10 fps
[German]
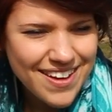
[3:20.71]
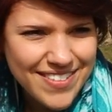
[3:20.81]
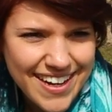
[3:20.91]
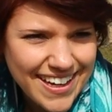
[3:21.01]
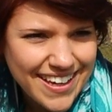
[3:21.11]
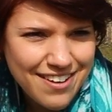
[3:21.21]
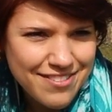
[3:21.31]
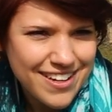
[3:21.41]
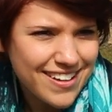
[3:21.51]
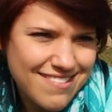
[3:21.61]
weil ich
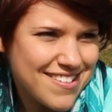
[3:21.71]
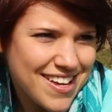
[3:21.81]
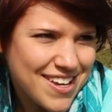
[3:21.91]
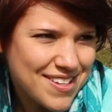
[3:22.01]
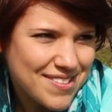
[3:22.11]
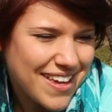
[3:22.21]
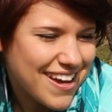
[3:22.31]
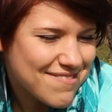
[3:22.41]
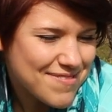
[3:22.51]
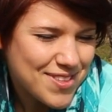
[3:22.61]
einfach
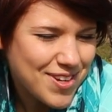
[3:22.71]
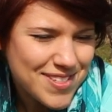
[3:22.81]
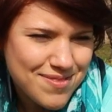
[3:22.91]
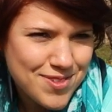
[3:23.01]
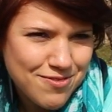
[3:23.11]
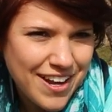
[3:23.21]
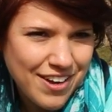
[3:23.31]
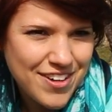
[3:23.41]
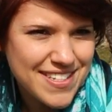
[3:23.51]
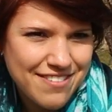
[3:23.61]
ja, trotzdem so viel
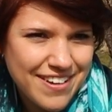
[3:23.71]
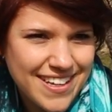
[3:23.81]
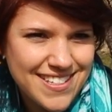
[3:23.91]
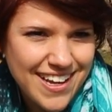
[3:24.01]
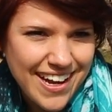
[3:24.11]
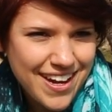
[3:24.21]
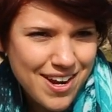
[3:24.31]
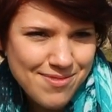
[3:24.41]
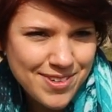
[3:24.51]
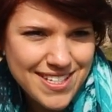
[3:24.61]
Neues einfach jetzt
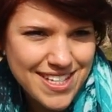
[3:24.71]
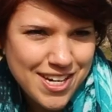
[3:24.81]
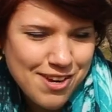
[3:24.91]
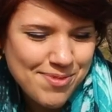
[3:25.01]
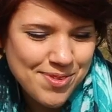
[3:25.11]
gelernt habe und gesehen habe.